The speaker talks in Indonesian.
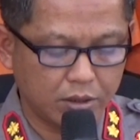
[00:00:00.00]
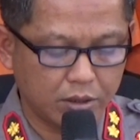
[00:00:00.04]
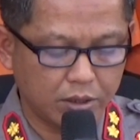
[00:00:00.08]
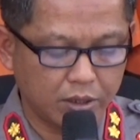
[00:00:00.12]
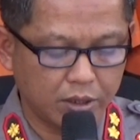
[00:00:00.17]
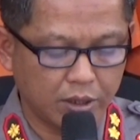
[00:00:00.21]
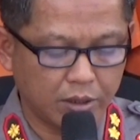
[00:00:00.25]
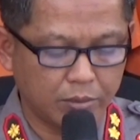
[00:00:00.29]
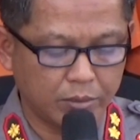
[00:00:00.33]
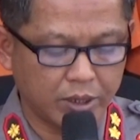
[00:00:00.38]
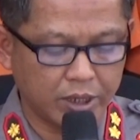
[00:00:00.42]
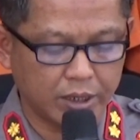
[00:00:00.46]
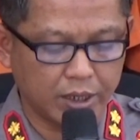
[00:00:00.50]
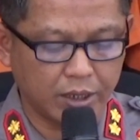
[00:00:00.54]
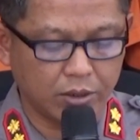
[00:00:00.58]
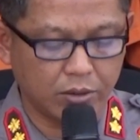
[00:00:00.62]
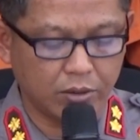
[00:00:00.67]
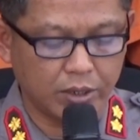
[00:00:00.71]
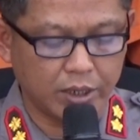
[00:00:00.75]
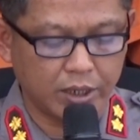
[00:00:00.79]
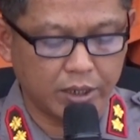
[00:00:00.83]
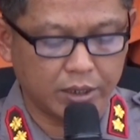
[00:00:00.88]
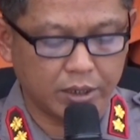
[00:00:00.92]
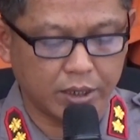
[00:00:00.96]
diamankan
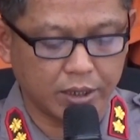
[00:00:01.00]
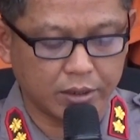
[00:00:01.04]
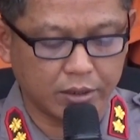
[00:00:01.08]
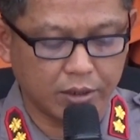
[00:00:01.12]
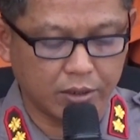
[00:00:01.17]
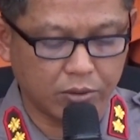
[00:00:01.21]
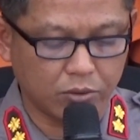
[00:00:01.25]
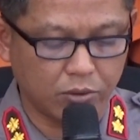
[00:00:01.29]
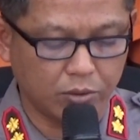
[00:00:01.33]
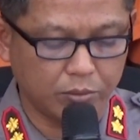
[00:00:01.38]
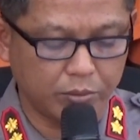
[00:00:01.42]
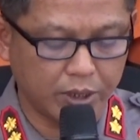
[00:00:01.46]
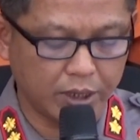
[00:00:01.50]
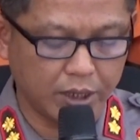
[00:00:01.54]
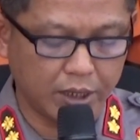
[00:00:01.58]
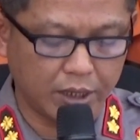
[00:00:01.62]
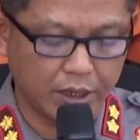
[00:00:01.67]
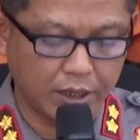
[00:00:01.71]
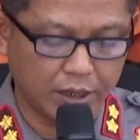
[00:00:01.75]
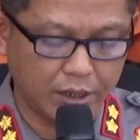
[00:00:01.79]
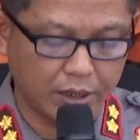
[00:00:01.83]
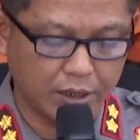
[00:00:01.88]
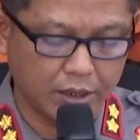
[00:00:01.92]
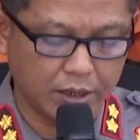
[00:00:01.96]
oleh Sat Narkoba
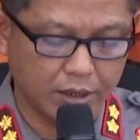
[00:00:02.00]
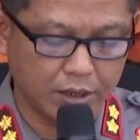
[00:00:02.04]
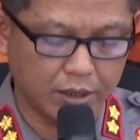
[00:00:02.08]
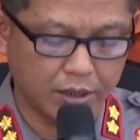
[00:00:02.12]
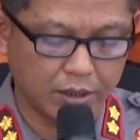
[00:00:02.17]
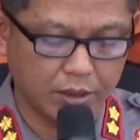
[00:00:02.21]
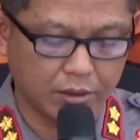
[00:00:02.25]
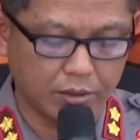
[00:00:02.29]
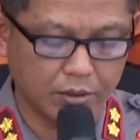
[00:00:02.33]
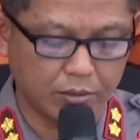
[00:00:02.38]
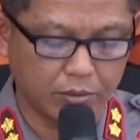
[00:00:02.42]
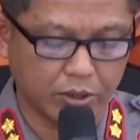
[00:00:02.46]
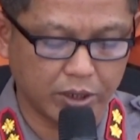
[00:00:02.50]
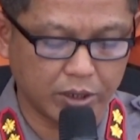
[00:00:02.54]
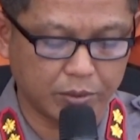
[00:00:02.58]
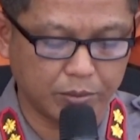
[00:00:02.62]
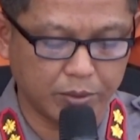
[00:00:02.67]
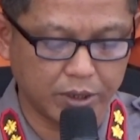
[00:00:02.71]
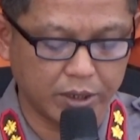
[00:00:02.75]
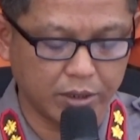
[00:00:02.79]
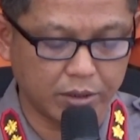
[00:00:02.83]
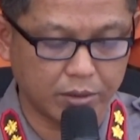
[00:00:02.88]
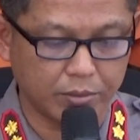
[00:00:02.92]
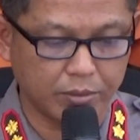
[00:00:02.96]
Polres
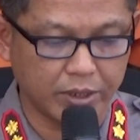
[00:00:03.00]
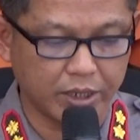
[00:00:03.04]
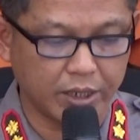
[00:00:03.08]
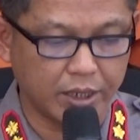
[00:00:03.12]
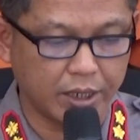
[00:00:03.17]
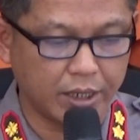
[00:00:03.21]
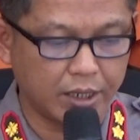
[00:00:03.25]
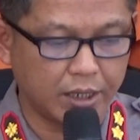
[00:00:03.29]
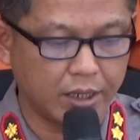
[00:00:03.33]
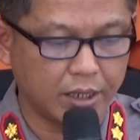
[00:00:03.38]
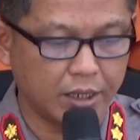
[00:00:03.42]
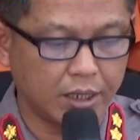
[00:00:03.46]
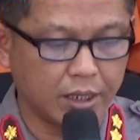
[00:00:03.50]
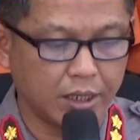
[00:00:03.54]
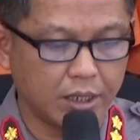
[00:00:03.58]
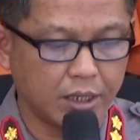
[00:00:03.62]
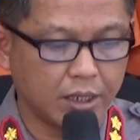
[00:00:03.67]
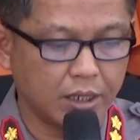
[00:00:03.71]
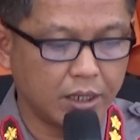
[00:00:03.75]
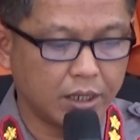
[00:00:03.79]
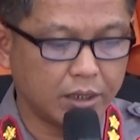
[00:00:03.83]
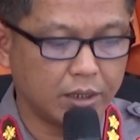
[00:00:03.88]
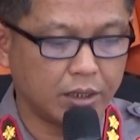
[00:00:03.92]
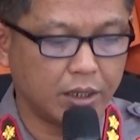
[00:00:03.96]
Bener Meriah
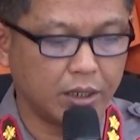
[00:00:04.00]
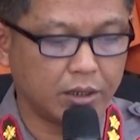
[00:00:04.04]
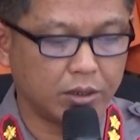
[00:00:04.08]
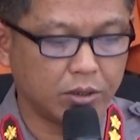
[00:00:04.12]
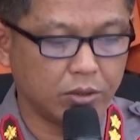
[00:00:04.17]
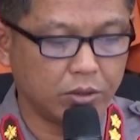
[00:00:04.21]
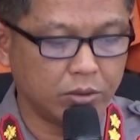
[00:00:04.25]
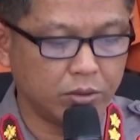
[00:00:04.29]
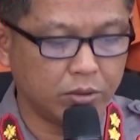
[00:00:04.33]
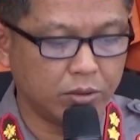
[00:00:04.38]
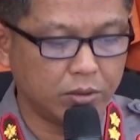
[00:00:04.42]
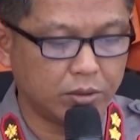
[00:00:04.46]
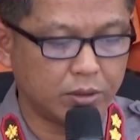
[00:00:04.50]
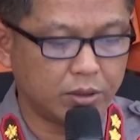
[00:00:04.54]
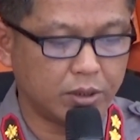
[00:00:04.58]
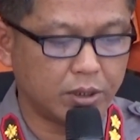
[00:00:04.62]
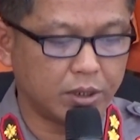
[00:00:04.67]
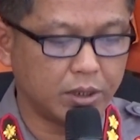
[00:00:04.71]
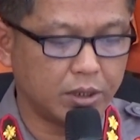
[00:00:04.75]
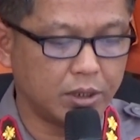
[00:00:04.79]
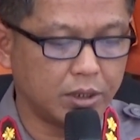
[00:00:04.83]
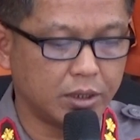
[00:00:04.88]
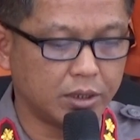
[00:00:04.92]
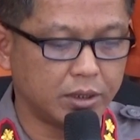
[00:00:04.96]
yaitu
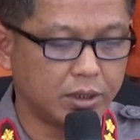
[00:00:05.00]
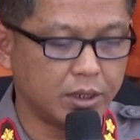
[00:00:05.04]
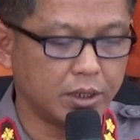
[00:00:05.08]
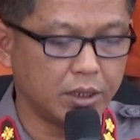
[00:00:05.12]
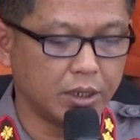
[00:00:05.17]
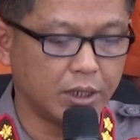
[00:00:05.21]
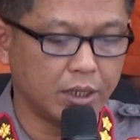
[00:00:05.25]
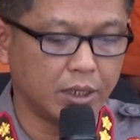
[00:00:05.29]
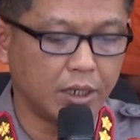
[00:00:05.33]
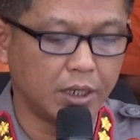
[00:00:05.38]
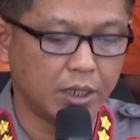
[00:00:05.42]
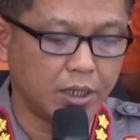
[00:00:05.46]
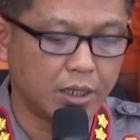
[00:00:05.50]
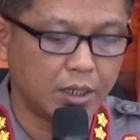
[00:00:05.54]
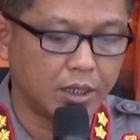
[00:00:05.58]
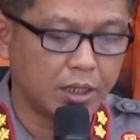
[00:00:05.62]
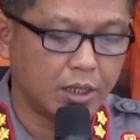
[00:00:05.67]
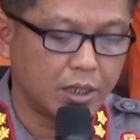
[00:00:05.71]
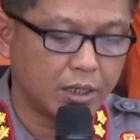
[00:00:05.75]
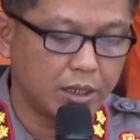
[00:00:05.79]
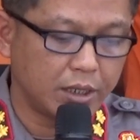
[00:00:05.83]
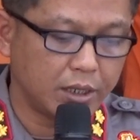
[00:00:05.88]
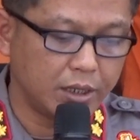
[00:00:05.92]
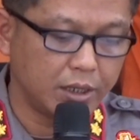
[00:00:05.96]

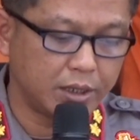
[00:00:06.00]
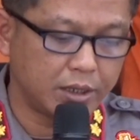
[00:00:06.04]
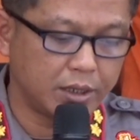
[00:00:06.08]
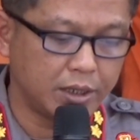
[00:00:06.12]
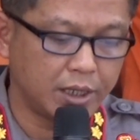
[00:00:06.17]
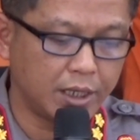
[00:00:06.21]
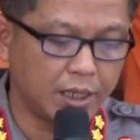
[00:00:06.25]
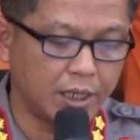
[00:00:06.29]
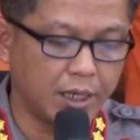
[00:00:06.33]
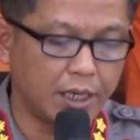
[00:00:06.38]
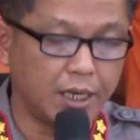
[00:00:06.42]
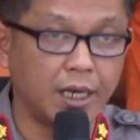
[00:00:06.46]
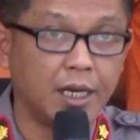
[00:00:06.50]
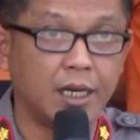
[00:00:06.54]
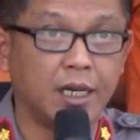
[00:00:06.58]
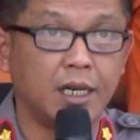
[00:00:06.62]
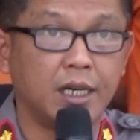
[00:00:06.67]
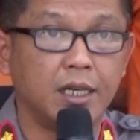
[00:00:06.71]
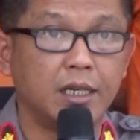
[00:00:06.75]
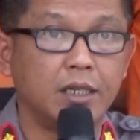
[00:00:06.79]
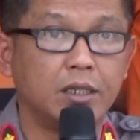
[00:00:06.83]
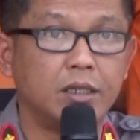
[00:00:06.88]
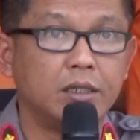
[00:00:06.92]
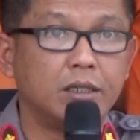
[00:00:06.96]
inisial
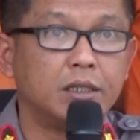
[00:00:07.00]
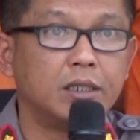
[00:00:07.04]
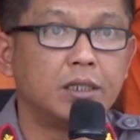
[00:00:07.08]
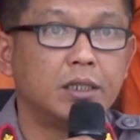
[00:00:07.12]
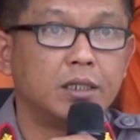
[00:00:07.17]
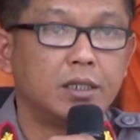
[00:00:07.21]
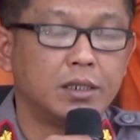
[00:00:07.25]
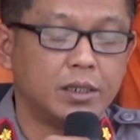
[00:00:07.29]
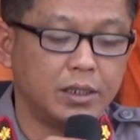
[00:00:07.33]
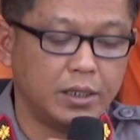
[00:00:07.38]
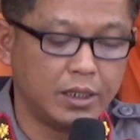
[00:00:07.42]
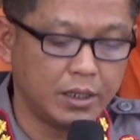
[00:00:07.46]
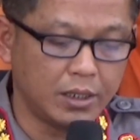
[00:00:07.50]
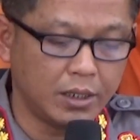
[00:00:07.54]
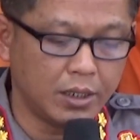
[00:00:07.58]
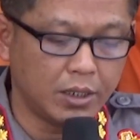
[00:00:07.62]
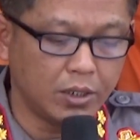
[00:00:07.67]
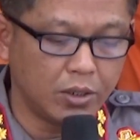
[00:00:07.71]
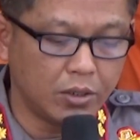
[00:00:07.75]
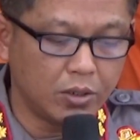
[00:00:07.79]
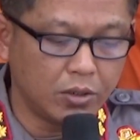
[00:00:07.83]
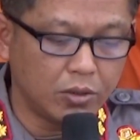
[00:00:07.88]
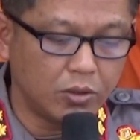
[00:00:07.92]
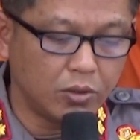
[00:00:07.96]
A
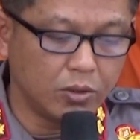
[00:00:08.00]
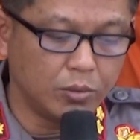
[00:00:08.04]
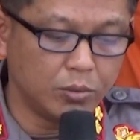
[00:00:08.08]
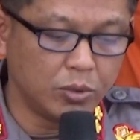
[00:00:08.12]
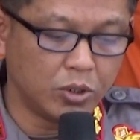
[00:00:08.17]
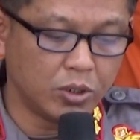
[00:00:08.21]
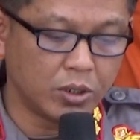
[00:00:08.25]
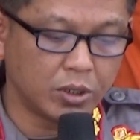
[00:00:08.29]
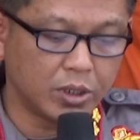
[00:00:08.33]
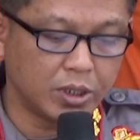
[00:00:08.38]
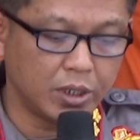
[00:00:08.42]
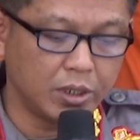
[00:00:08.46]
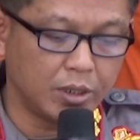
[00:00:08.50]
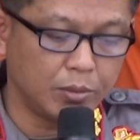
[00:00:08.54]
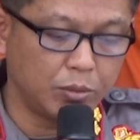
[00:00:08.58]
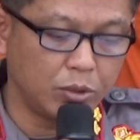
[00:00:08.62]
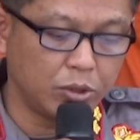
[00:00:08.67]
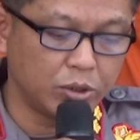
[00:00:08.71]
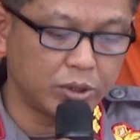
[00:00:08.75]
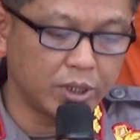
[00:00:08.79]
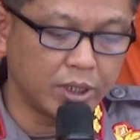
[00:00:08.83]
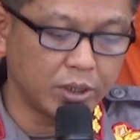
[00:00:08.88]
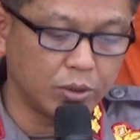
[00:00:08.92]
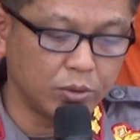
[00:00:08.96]
umur
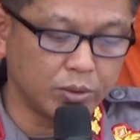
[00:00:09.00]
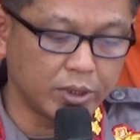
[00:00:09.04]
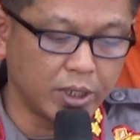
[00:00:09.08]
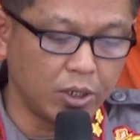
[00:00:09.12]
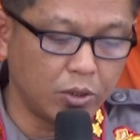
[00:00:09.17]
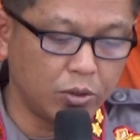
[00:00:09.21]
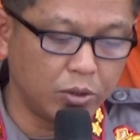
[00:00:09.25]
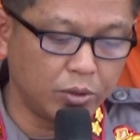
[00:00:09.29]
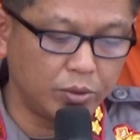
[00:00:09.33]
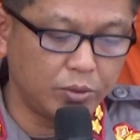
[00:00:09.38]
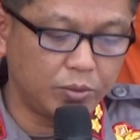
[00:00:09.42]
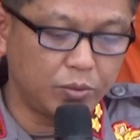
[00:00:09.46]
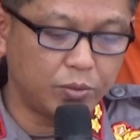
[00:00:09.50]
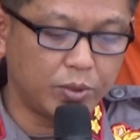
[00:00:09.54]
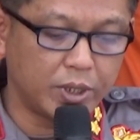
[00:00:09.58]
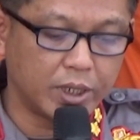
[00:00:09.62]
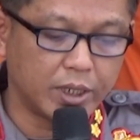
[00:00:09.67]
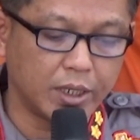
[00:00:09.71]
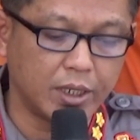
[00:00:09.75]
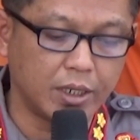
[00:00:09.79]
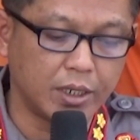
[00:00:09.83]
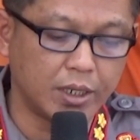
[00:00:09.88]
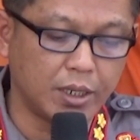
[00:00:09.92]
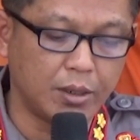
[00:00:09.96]
31 tahun
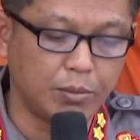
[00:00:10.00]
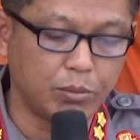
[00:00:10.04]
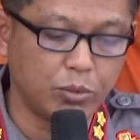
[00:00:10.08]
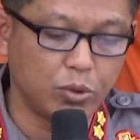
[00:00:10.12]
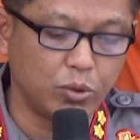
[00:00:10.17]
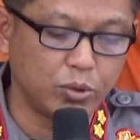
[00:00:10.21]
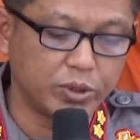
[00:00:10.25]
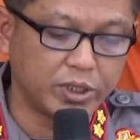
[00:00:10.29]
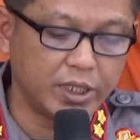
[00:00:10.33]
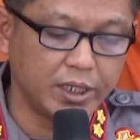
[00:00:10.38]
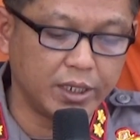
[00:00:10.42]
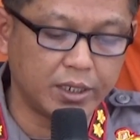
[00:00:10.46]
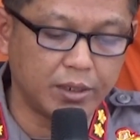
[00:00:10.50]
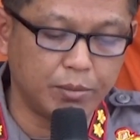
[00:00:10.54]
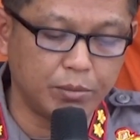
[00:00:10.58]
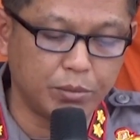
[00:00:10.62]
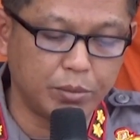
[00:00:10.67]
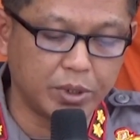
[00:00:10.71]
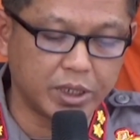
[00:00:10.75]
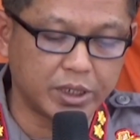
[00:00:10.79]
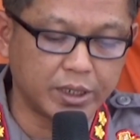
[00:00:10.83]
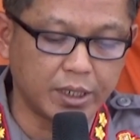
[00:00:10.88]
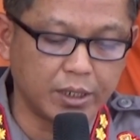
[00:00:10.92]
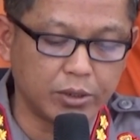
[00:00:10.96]
warga kampung
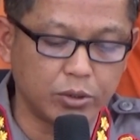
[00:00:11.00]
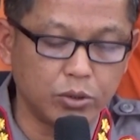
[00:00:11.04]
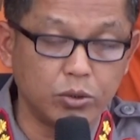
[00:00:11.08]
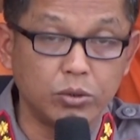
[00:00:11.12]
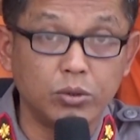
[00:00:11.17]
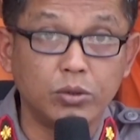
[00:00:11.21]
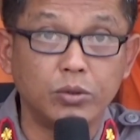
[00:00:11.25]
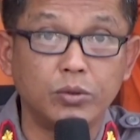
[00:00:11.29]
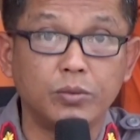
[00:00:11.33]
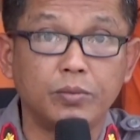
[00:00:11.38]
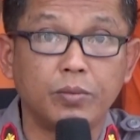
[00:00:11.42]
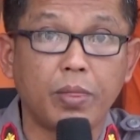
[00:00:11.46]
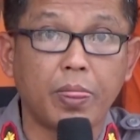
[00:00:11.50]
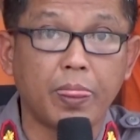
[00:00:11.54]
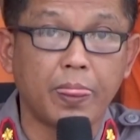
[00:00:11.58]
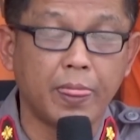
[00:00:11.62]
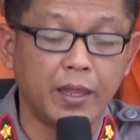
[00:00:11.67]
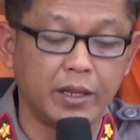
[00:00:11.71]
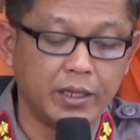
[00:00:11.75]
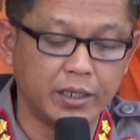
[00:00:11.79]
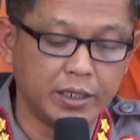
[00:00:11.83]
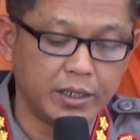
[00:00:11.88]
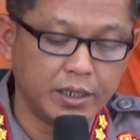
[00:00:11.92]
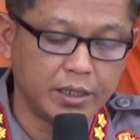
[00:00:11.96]
Tingkem Bersatu
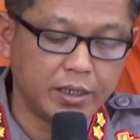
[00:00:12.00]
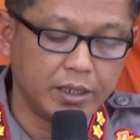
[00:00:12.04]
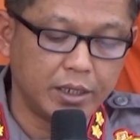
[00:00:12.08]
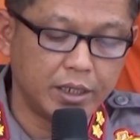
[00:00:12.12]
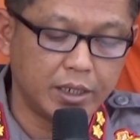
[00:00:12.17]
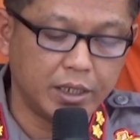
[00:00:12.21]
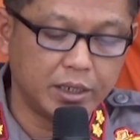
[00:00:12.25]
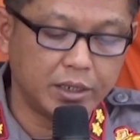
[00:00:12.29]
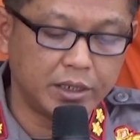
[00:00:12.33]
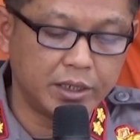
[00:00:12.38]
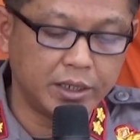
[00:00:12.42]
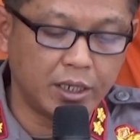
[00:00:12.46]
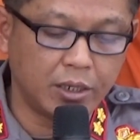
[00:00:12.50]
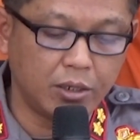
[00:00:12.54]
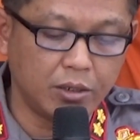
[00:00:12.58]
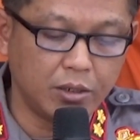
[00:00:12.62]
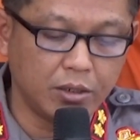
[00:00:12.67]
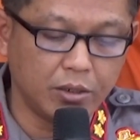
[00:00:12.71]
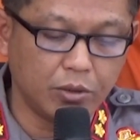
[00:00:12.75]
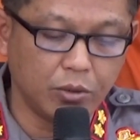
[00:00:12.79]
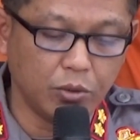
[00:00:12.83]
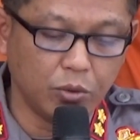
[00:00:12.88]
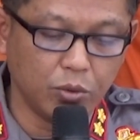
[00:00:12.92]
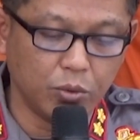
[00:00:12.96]
inisial
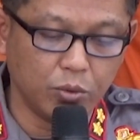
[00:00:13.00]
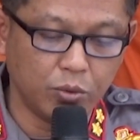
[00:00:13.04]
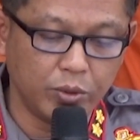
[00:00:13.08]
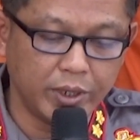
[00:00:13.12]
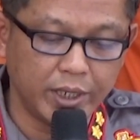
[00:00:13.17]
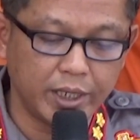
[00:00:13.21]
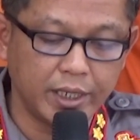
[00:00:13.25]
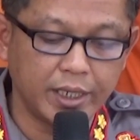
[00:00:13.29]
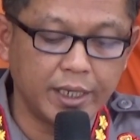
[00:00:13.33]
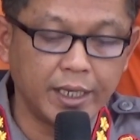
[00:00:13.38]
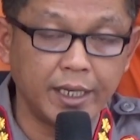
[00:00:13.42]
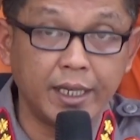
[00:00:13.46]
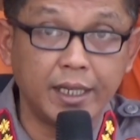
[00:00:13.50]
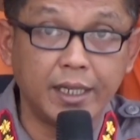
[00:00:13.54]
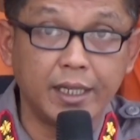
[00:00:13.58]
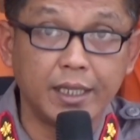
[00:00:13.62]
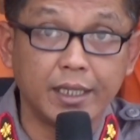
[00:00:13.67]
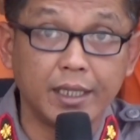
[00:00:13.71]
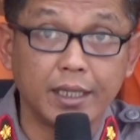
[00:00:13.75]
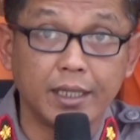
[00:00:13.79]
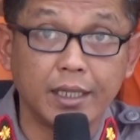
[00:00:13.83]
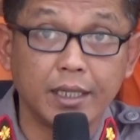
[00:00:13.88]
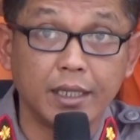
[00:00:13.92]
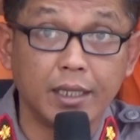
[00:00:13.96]

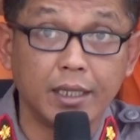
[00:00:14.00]
WE